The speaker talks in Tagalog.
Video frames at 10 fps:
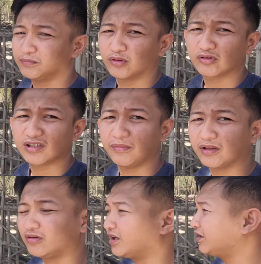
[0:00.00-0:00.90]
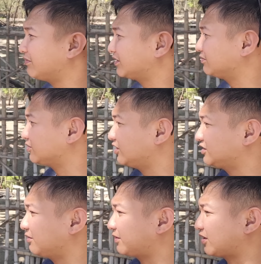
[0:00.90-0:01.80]
puro samento lang yan mga team solid
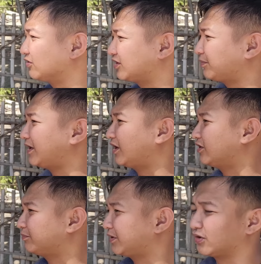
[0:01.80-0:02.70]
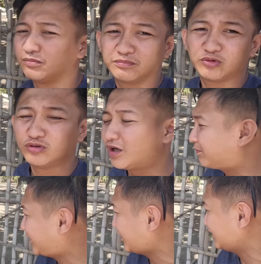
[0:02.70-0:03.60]
syempre kaunti pa lang yan pero kulang
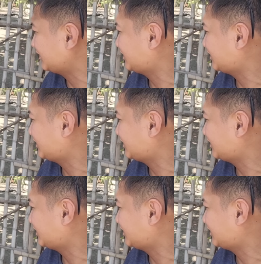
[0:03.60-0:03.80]
pa yan